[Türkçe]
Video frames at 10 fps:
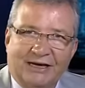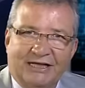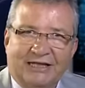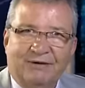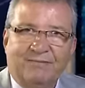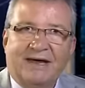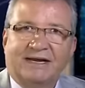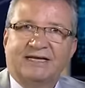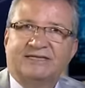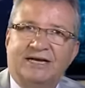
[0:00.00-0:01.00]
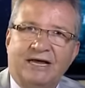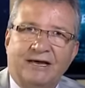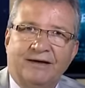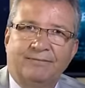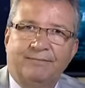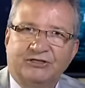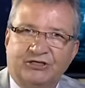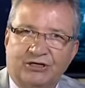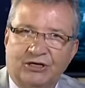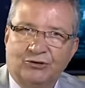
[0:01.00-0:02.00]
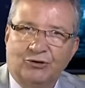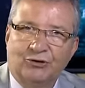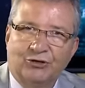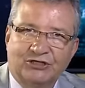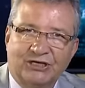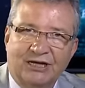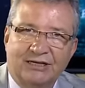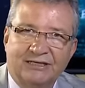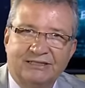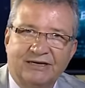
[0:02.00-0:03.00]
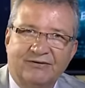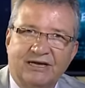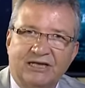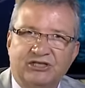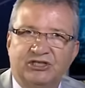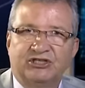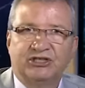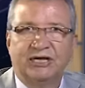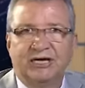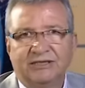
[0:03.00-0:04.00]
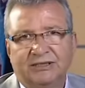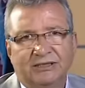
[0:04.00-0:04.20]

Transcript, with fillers: Eğitimin merkezine başarıya doğru hoş geldiniz. Sevgili izleyiciler,